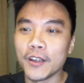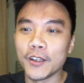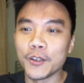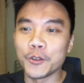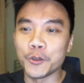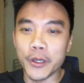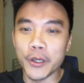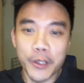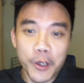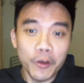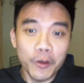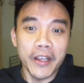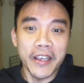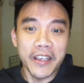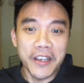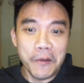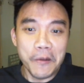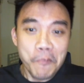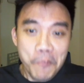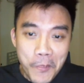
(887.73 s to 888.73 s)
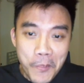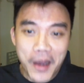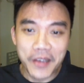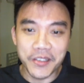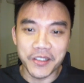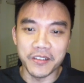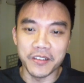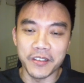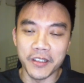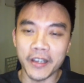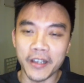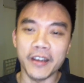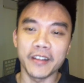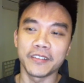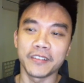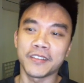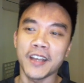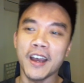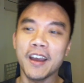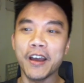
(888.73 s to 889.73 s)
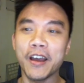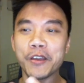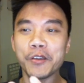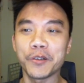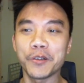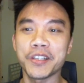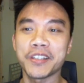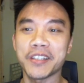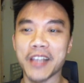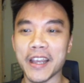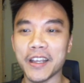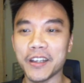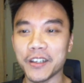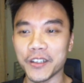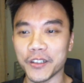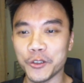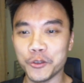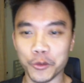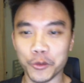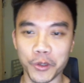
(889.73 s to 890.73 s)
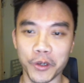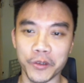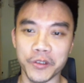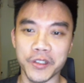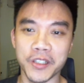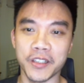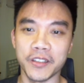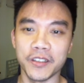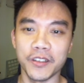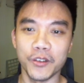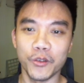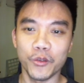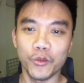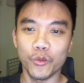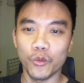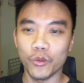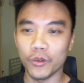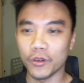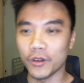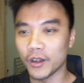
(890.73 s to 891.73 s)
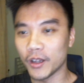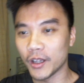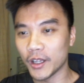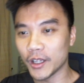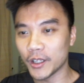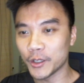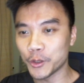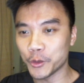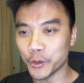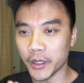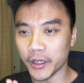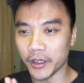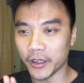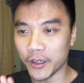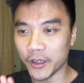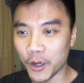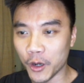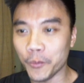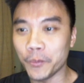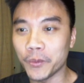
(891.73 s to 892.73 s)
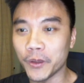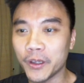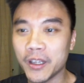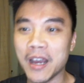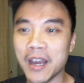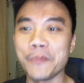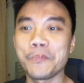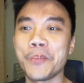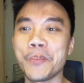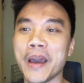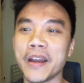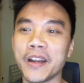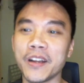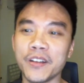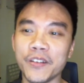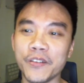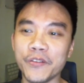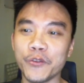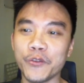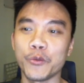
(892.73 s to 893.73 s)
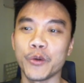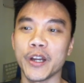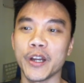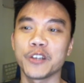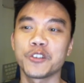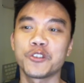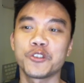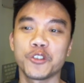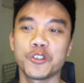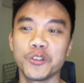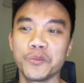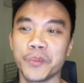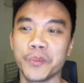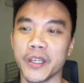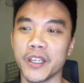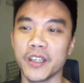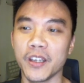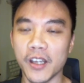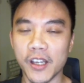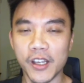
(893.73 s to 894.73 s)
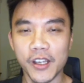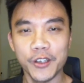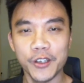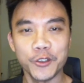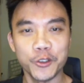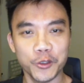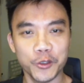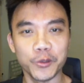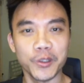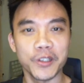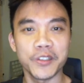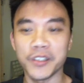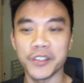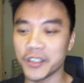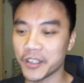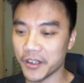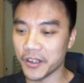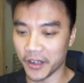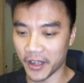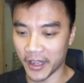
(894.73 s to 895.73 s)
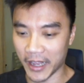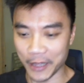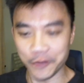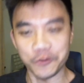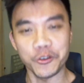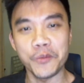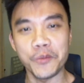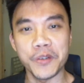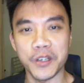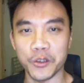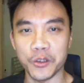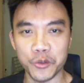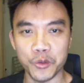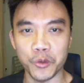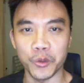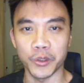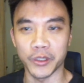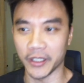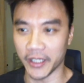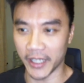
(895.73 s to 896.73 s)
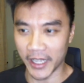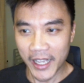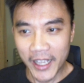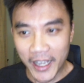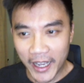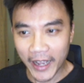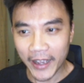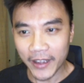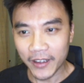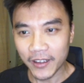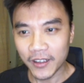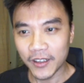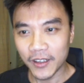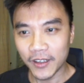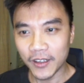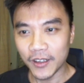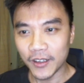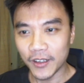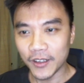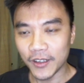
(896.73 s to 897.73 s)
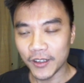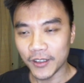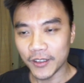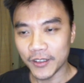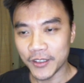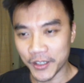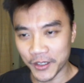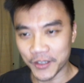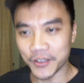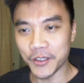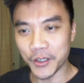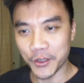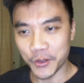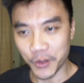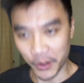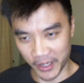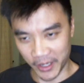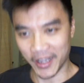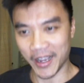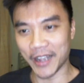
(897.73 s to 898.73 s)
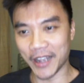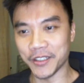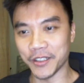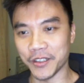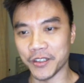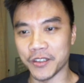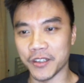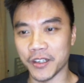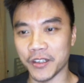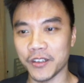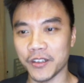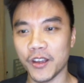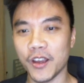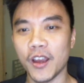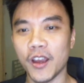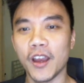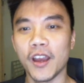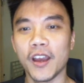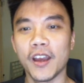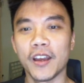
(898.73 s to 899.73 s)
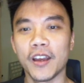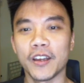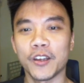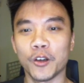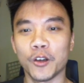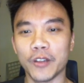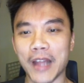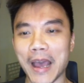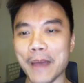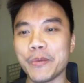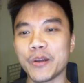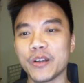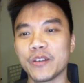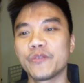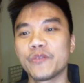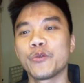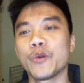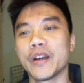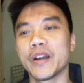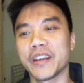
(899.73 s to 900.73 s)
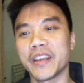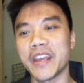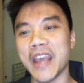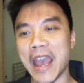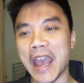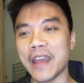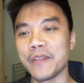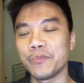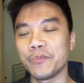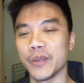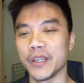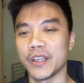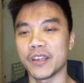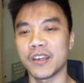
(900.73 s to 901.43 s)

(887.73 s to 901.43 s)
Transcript: 所以用了一个 must，你看他刚刚用了三个助动词，所以 competitive where it should be，should 是一个感觉比较弱的，应该竞争就应该竞争；collaborative where it can be，